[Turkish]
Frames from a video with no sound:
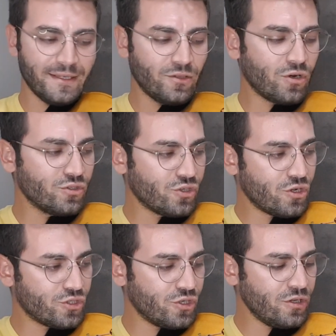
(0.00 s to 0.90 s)
Dördüncü
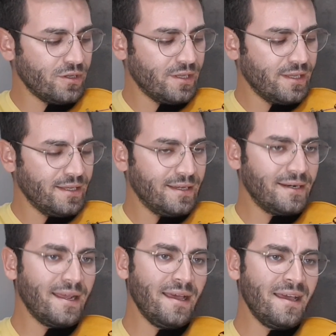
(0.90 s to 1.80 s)
ölçü.
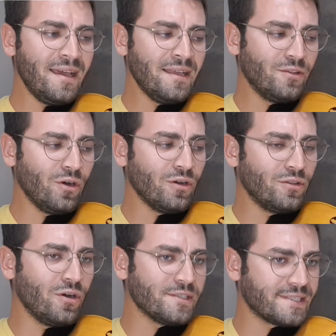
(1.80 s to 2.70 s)
Re, do,
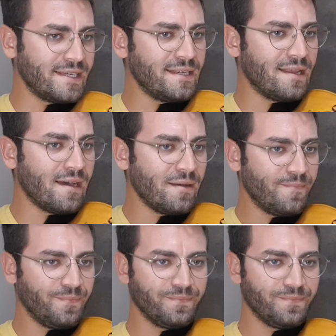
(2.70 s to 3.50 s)
do, si, la.